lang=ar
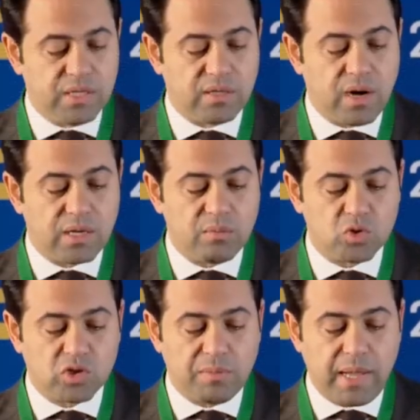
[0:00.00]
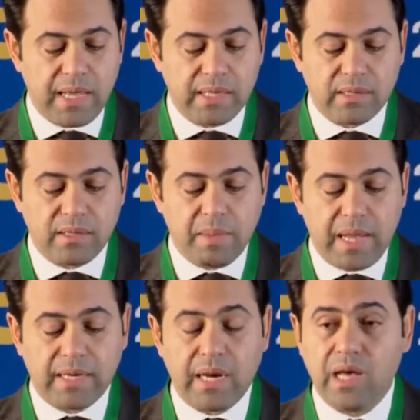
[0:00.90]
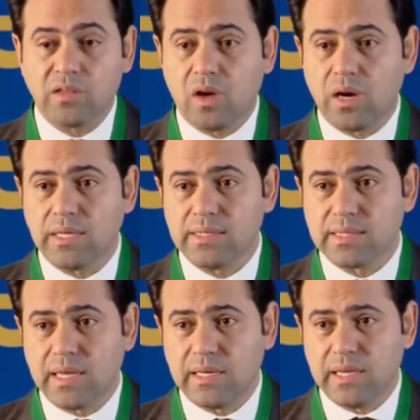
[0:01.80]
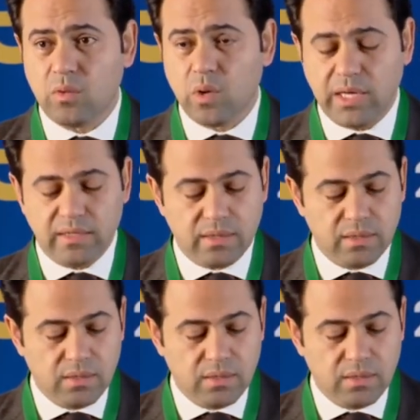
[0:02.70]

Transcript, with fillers: إدراك المجتمعات لمعنى الحضارة الإنسانية الواحدة